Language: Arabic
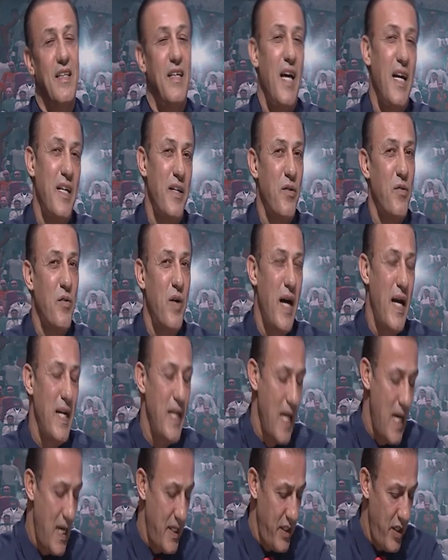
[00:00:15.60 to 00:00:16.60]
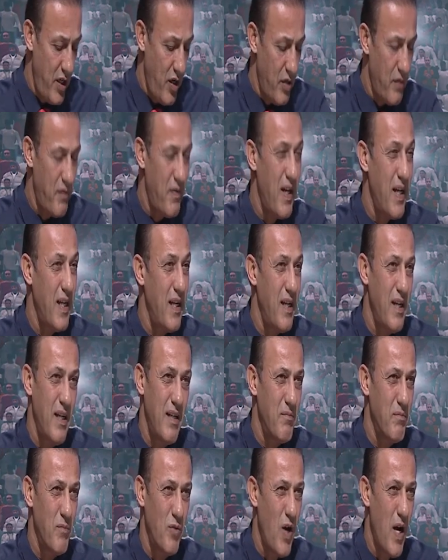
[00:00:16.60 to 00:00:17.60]
يعني هو علي هادي يعرف هاي
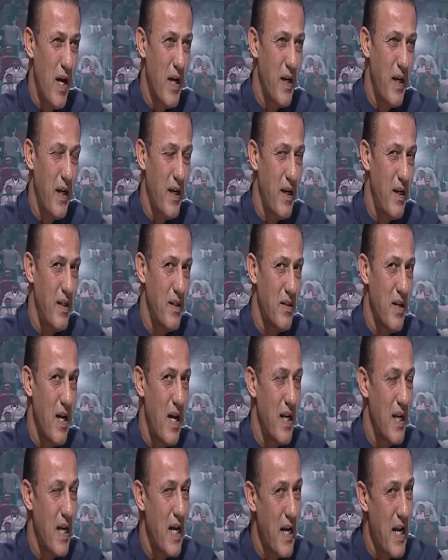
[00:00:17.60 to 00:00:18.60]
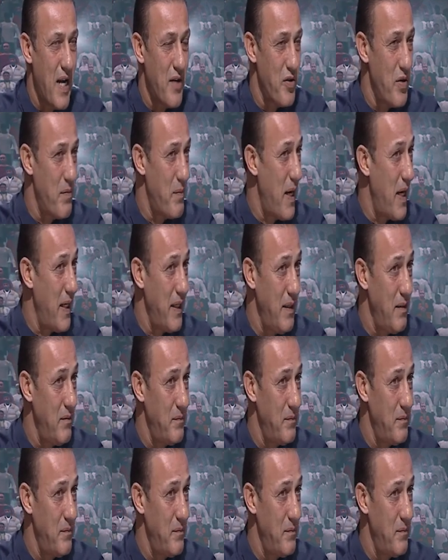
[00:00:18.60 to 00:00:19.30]
مو حقيقة كان القرار جماعي